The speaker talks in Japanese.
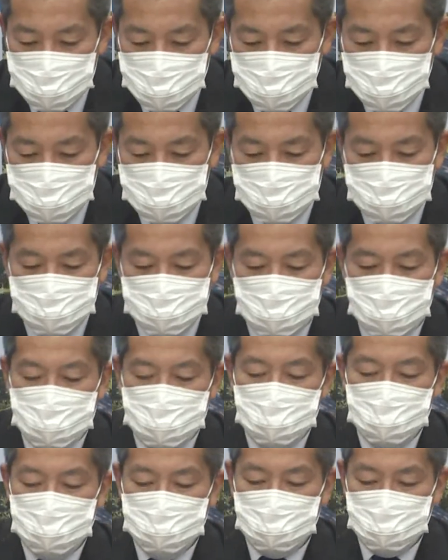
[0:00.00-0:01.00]
これです
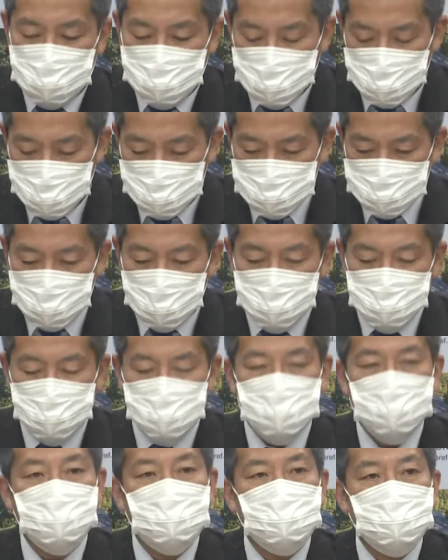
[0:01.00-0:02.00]
ね、もう報
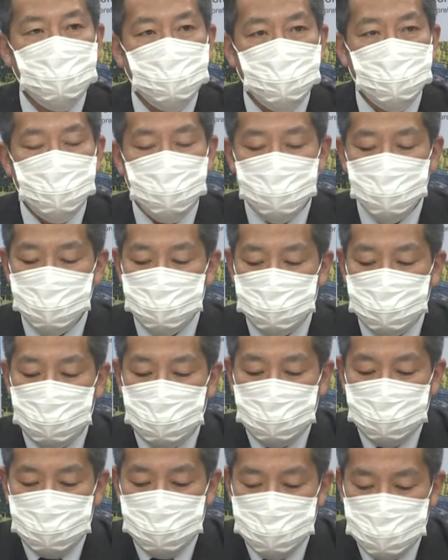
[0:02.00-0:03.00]
道等でもいた
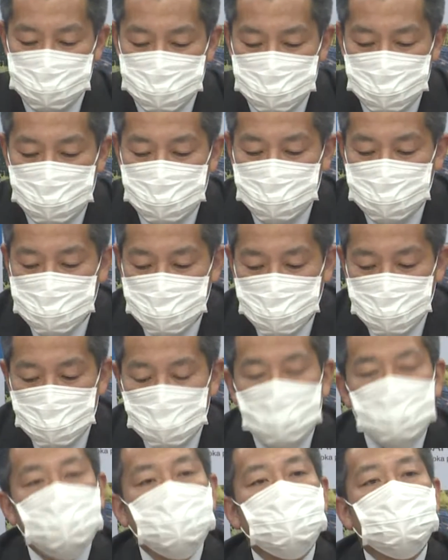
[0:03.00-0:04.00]
だいてますけれども、
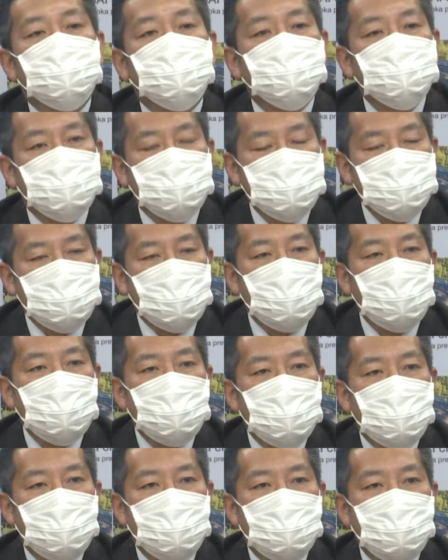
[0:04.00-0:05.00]
国の方針が
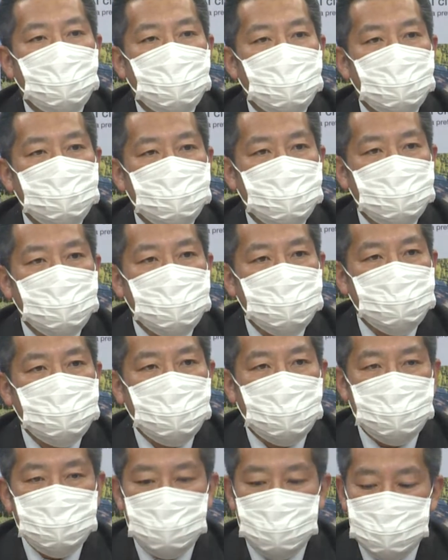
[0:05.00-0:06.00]
だんだん明
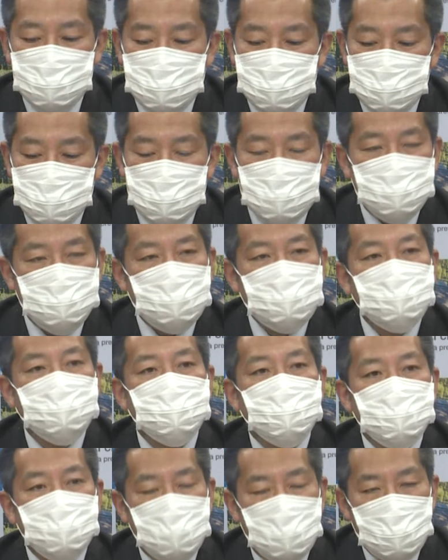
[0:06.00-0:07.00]
らかになってきています
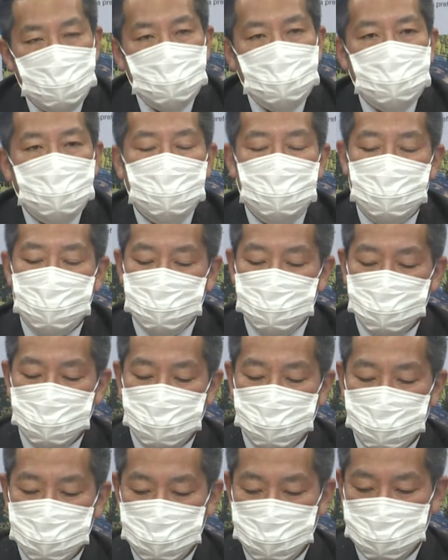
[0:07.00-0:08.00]
ので、
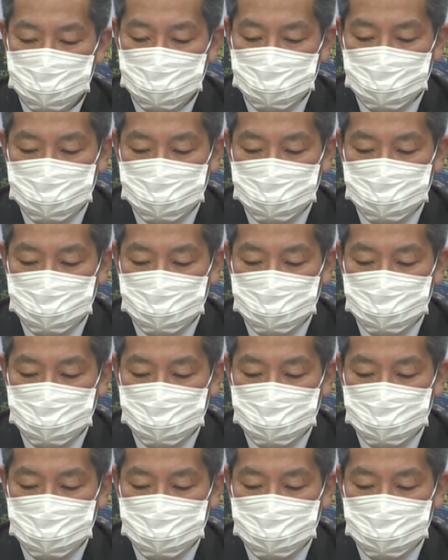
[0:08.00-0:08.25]
湖